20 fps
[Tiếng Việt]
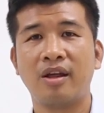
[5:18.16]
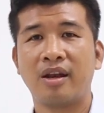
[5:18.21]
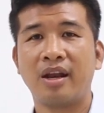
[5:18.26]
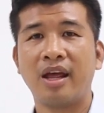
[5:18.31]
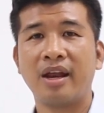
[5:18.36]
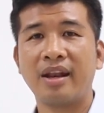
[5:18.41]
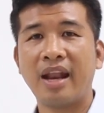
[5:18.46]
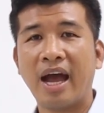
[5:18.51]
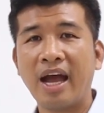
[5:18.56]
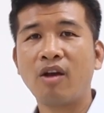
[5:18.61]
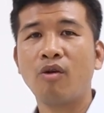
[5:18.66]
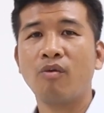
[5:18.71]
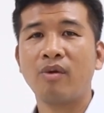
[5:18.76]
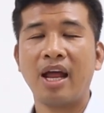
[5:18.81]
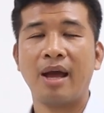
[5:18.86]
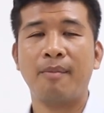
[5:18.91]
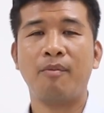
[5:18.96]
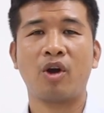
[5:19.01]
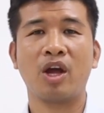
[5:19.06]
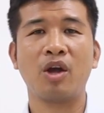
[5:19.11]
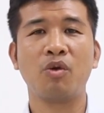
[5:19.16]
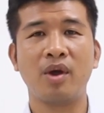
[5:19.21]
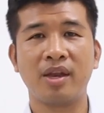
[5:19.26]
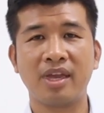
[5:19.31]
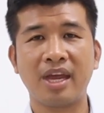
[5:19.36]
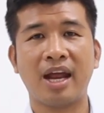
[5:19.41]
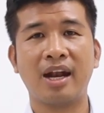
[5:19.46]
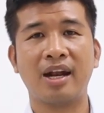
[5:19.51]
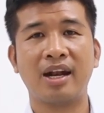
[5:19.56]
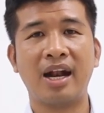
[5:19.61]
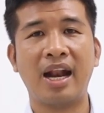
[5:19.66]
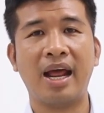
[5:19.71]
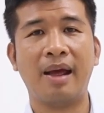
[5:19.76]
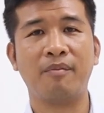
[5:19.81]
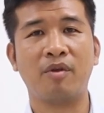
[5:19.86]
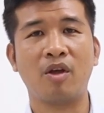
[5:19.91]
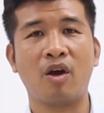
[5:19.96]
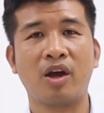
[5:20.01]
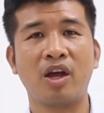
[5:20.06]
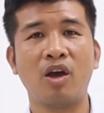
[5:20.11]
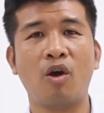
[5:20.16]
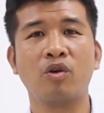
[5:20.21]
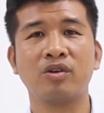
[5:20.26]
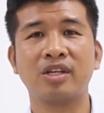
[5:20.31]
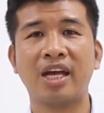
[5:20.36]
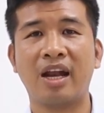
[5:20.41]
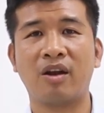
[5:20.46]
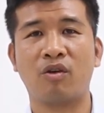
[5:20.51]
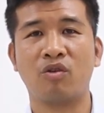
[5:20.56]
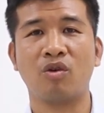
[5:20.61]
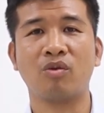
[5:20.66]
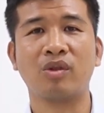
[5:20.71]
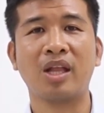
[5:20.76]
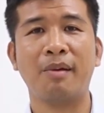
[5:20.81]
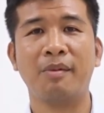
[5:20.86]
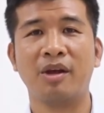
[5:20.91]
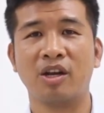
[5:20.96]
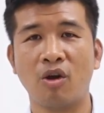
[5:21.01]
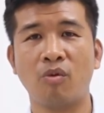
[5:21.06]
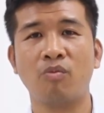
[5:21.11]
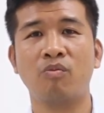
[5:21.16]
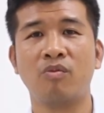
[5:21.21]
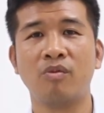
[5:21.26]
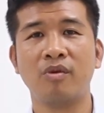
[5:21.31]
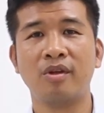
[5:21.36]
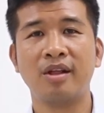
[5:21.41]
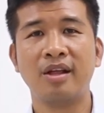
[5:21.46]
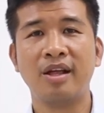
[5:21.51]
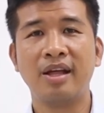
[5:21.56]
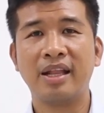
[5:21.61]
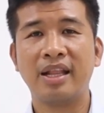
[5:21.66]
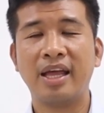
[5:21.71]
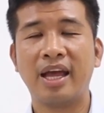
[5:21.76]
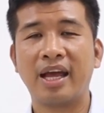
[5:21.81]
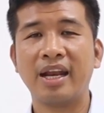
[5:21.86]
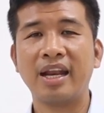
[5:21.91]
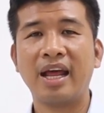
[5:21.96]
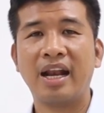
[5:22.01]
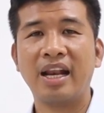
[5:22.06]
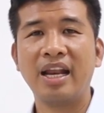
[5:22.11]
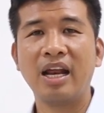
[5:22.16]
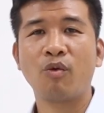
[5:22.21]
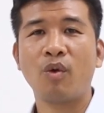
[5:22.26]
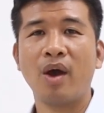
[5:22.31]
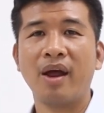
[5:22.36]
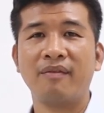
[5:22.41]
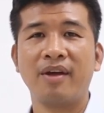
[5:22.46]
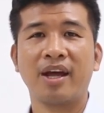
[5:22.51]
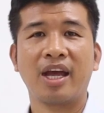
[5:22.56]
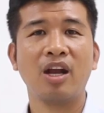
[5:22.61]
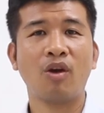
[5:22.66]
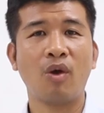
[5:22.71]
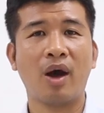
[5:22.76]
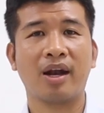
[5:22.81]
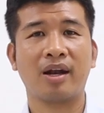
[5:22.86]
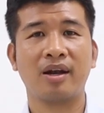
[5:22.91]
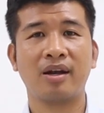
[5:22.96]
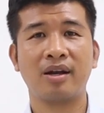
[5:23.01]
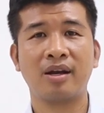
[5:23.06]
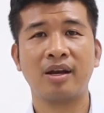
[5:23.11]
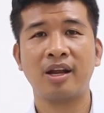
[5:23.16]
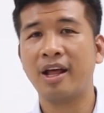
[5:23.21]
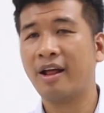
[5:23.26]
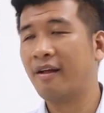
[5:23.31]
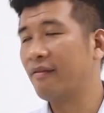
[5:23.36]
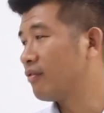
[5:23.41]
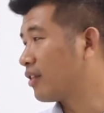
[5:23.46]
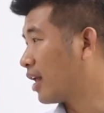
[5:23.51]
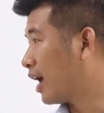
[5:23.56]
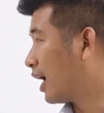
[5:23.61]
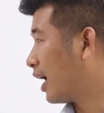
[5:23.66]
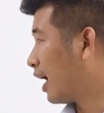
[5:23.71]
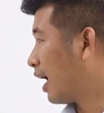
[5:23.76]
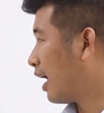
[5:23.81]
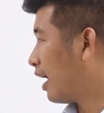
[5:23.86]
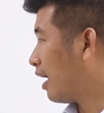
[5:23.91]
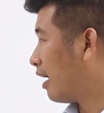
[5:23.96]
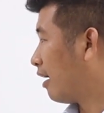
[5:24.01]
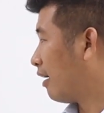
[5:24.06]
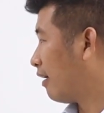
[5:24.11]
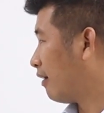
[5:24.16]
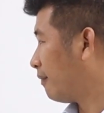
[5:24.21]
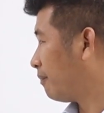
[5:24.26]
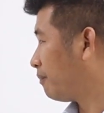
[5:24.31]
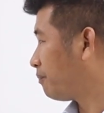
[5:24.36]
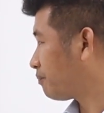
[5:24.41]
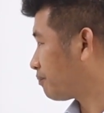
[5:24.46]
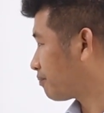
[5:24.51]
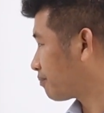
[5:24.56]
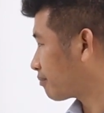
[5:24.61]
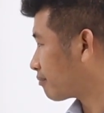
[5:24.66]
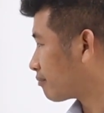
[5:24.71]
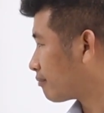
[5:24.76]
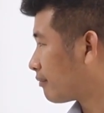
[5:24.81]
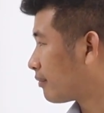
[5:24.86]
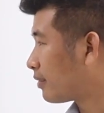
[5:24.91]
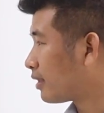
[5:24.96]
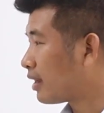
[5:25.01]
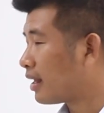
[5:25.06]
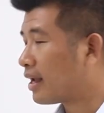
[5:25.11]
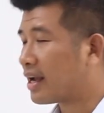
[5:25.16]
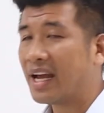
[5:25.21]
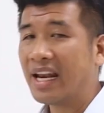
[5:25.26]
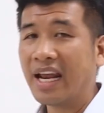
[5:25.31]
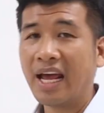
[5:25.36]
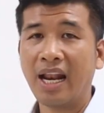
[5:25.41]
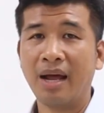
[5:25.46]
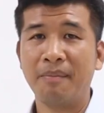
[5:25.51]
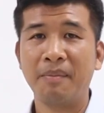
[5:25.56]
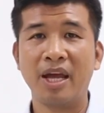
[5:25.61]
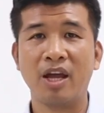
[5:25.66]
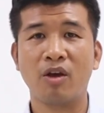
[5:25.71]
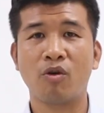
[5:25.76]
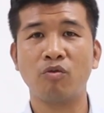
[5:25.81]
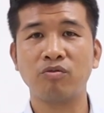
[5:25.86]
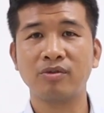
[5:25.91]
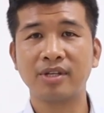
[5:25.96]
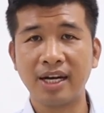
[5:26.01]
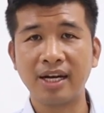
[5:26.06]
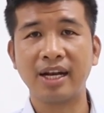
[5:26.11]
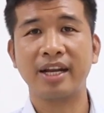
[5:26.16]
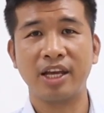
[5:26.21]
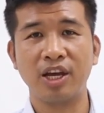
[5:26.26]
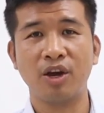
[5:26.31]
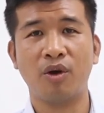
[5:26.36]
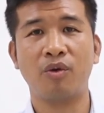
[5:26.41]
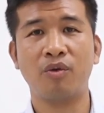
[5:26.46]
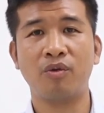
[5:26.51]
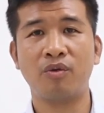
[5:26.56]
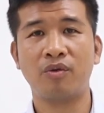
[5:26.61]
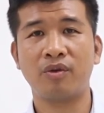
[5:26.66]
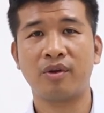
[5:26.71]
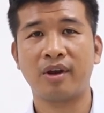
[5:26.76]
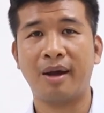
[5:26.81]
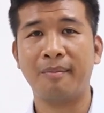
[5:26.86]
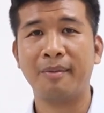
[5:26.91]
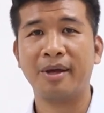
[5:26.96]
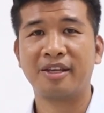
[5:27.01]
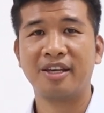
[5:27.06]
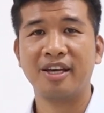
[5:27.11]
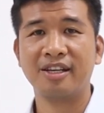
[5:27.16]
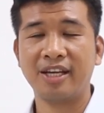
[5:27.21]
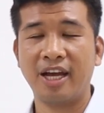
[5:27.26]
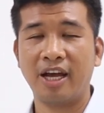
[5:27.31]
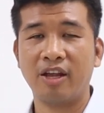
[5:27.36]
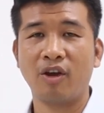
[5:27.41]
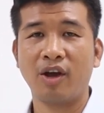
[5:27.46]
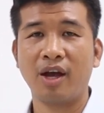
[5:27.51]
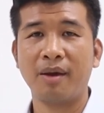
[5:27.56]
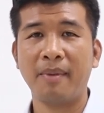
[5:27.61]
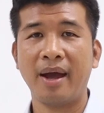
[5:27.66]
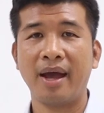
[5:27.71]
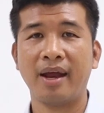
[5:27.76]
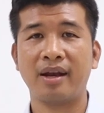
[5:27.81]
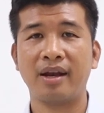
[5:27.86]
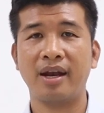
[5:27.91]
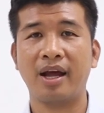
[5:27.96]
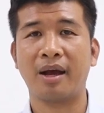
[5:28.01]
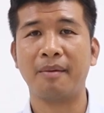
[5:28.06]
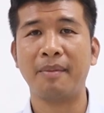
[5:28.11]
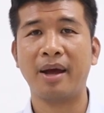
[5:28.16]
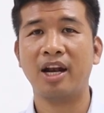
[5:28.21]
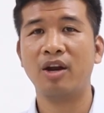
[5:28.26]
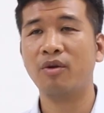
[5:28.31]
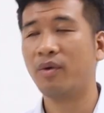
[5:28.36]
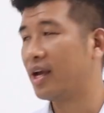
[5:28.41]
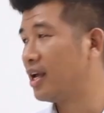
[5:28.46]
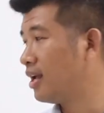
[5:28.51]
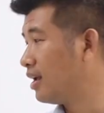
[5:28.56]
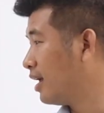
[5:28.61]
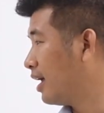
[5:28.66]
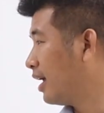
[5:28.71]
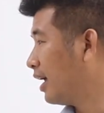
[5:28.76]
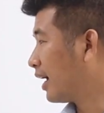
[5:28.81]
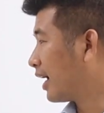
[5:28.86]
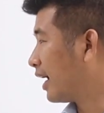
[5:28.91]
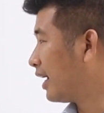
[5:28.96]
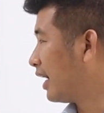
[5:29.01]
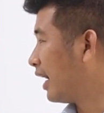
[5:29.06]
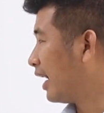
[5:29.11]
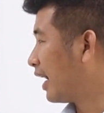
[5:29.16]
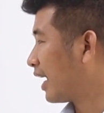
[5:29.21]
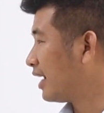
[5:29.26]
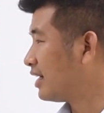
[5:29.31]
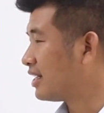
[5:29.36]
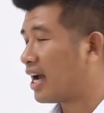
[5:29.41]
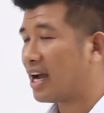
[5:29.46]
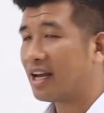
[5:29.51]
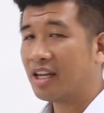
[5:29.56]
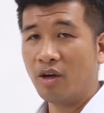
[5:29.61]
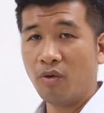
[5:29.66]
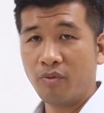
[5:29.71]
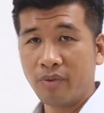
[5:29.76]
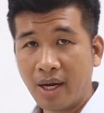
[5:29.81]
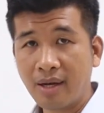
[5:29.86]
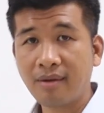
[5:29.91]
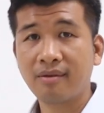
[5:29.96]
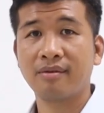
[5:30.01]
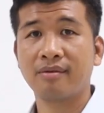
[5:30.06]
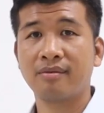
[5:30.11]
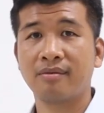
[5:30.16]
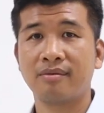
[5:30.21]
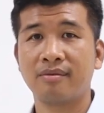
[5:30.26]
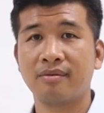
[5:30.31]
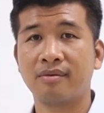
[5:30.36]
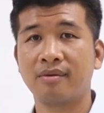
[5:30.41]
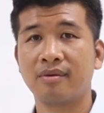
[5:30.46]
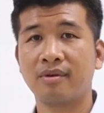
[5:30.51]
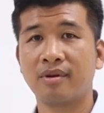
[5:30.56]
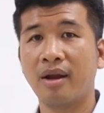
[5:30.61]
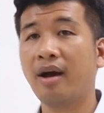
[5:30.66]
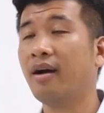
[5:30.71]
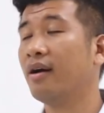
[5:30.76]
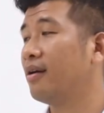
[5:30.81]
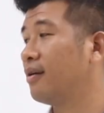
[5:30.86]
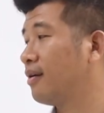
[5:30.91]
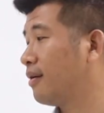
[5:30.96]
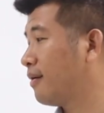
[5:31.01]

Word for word: nên đấy cũng là một cái nguyên nhân làm cho cái ô sàn của chúng ta bị rung thì cái này liên quan về kỹ thuật thì uh, cái này là bị cũng rất là nhiều đó mình chia sẻ cho các bạn để các bạn lưu ý cái này là cái sai nhiều nhất đó